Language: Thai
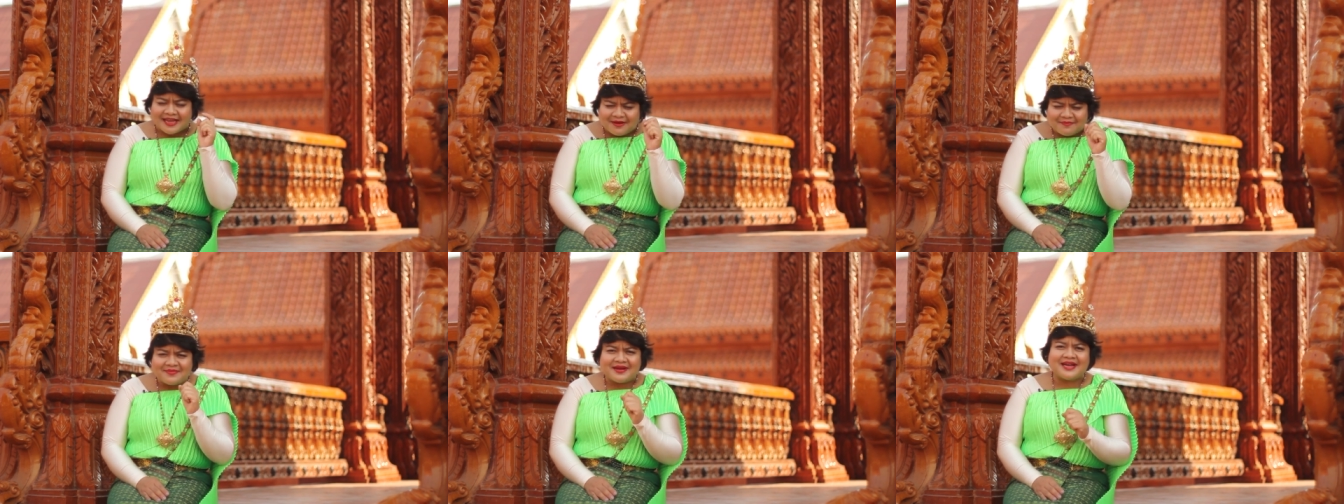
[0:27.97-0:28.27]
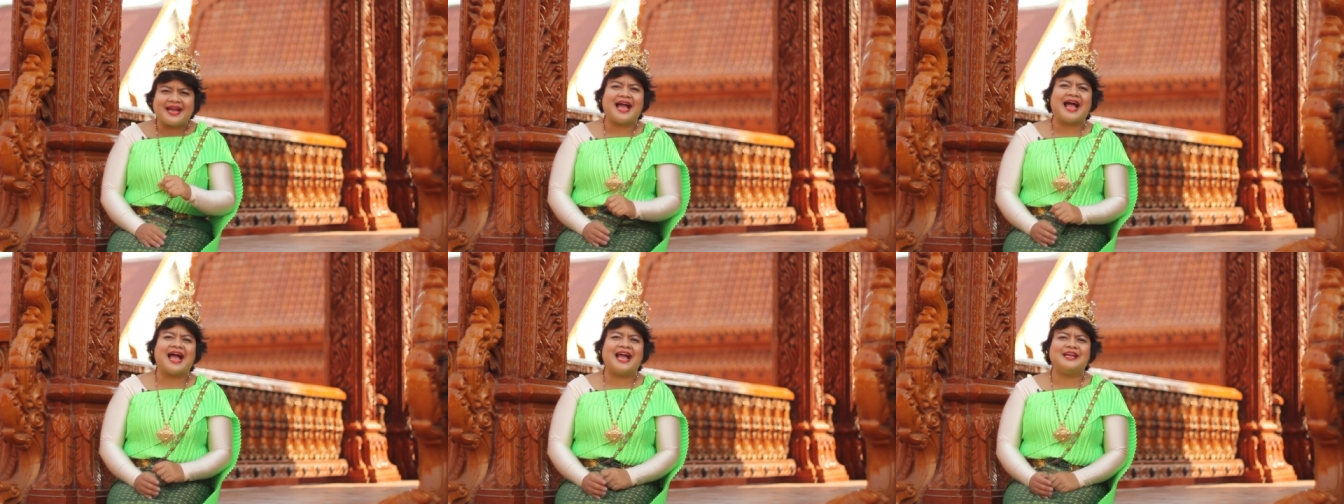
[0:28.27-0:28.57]
ทำ
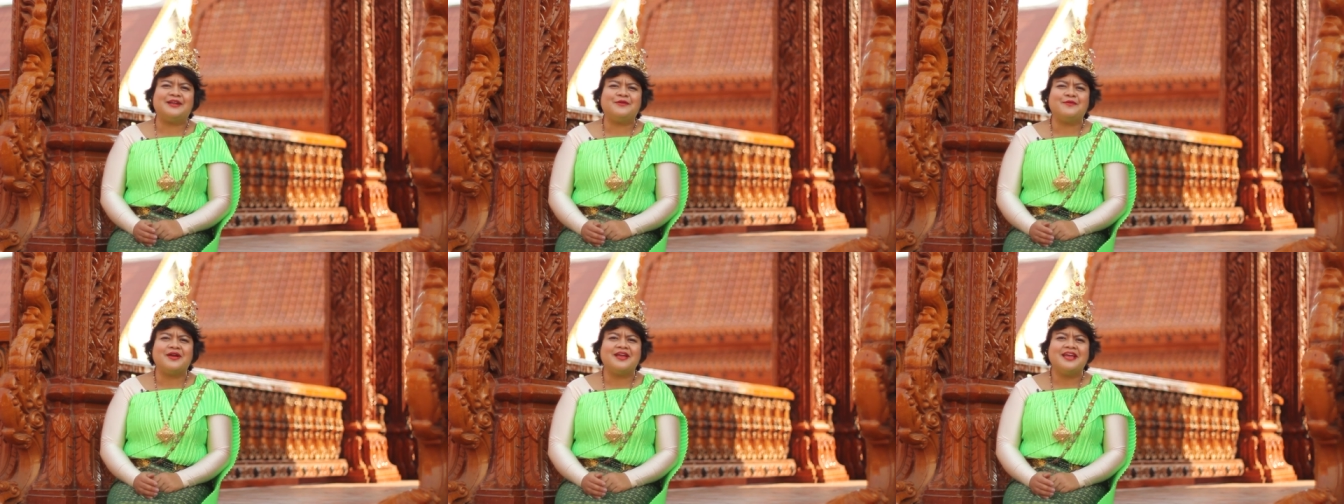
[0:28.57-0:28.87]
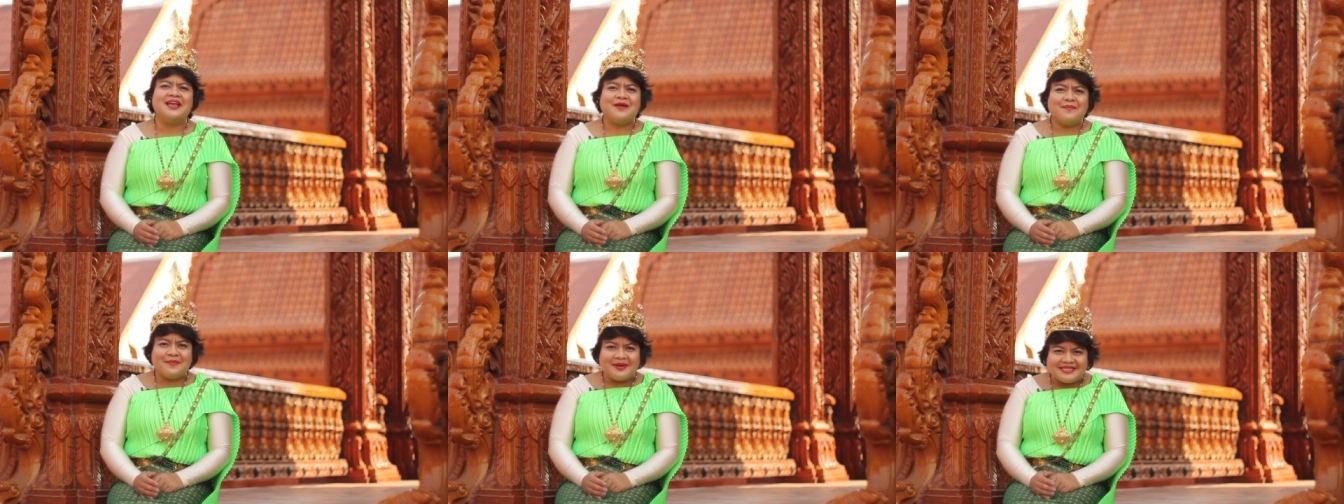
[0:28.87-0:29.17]
มาขายด้วย
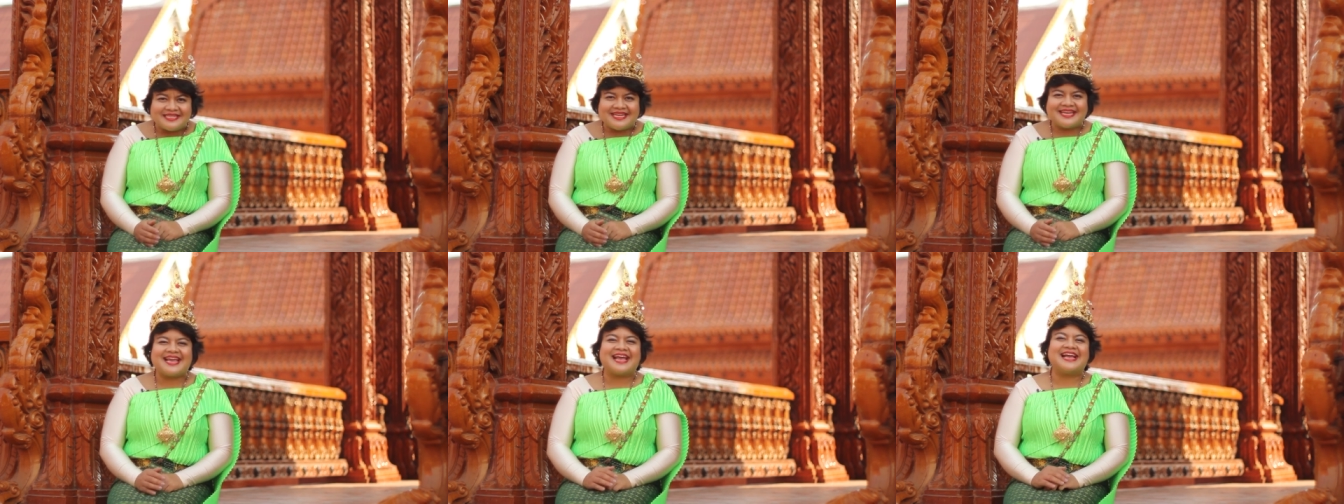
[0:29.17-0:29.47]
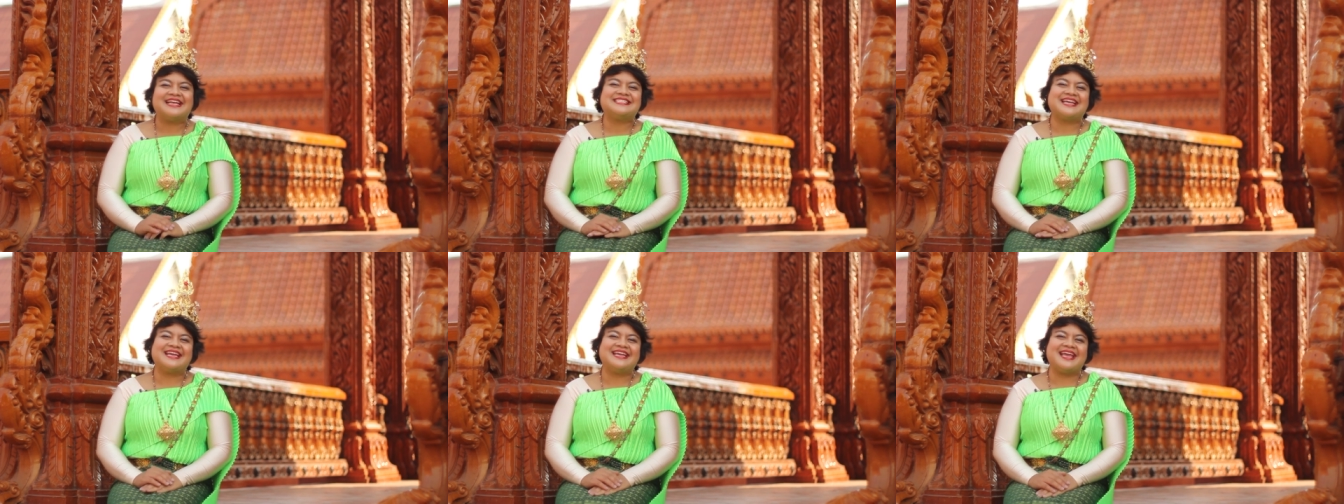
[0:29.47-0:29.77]
ไม่ใช่
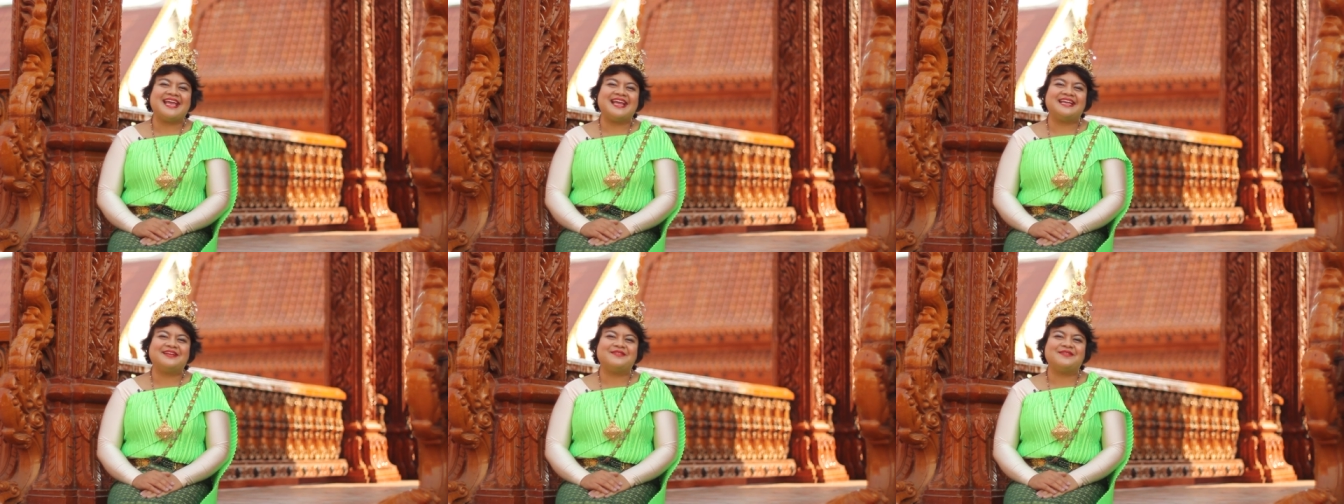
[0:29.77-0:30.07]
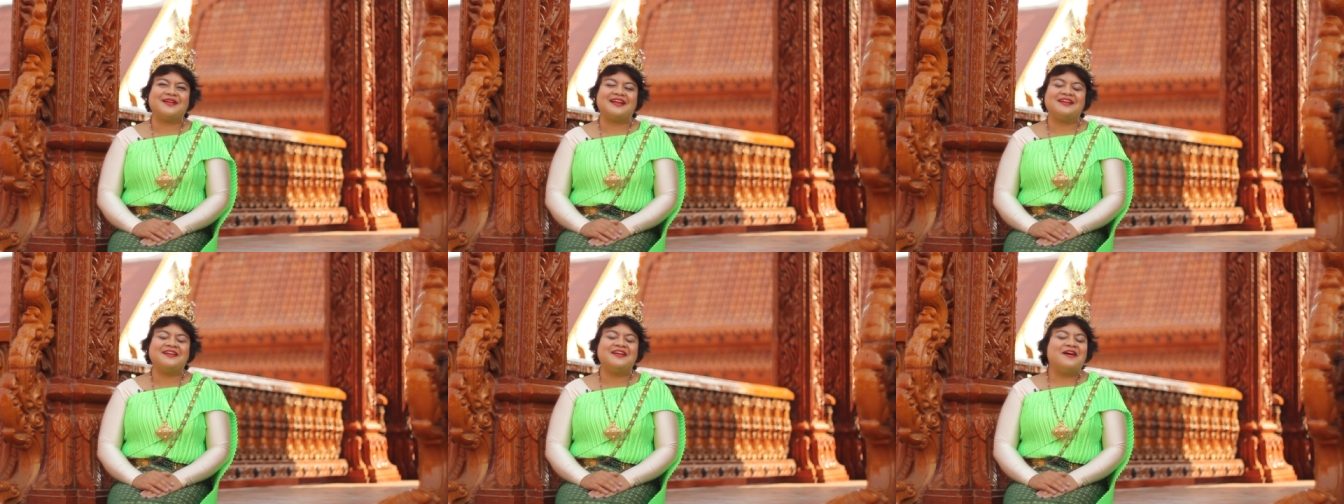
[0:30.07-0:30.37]
แค่ใช้เอง
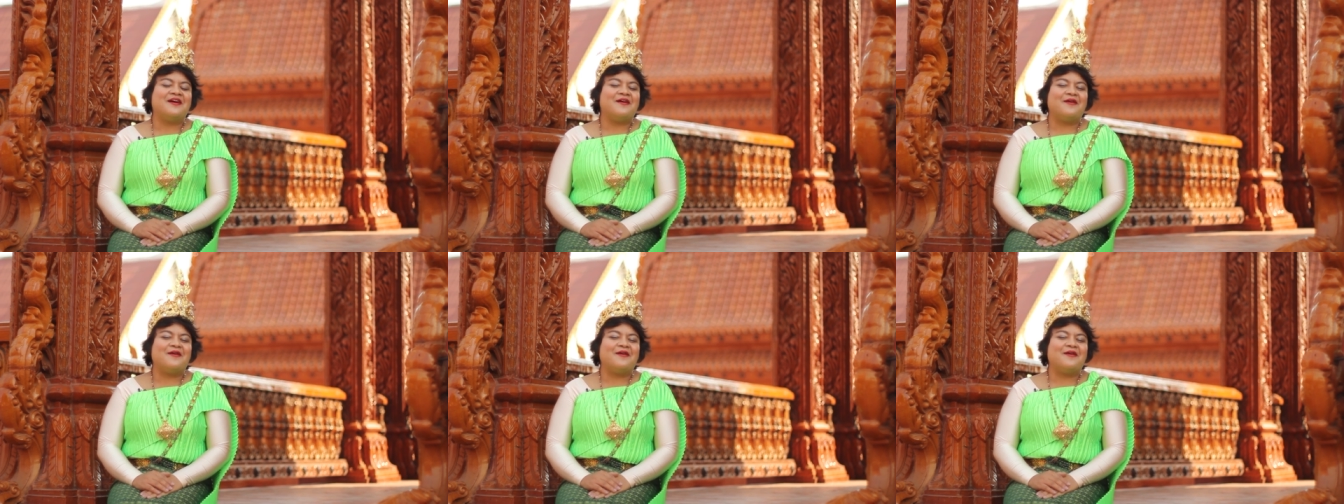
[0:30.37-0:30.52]
เท่านั้น